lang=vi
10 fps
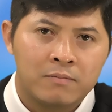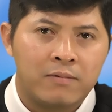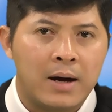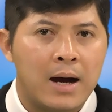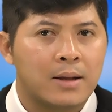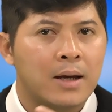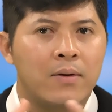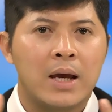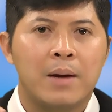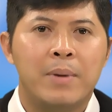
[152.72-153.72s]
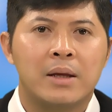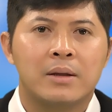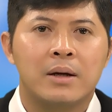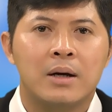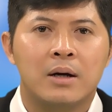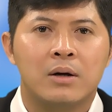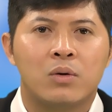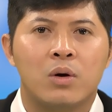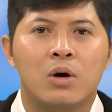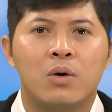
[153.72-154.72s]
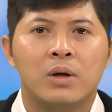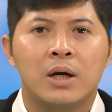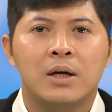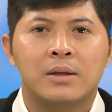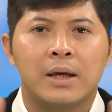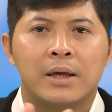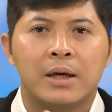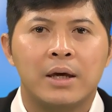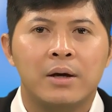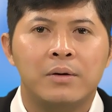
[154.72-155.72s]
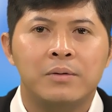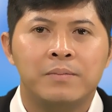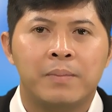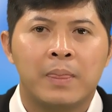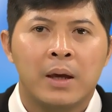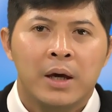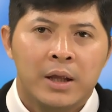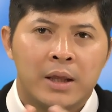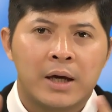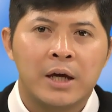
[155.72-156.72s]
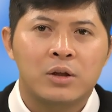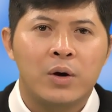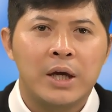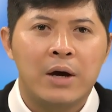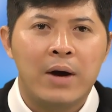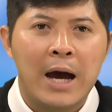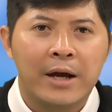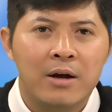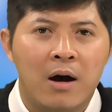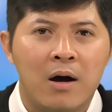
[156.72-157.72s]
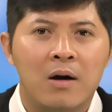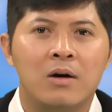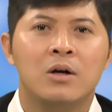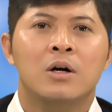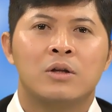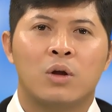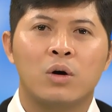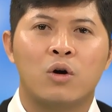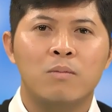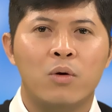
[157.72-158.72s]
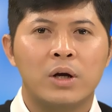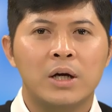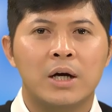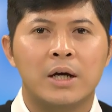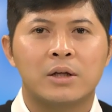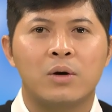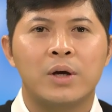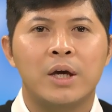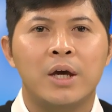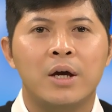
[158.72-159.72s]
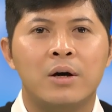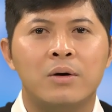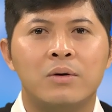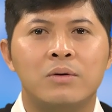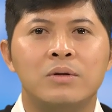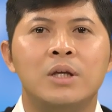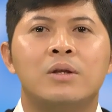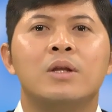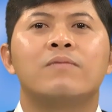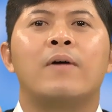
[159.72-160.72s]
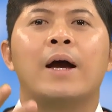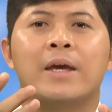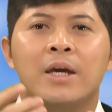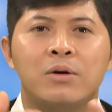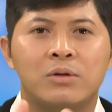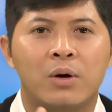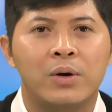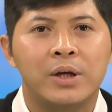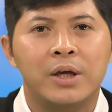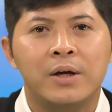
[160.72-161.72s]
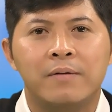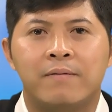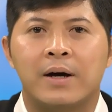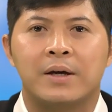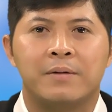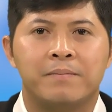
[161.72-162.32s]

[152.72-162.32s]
Và theo lẽ bình thường của ngôn ngữ tình yêu thì khi tôi yêu ai đó tôi cũng muốn người tôi yêu phải yêu tôi như vậy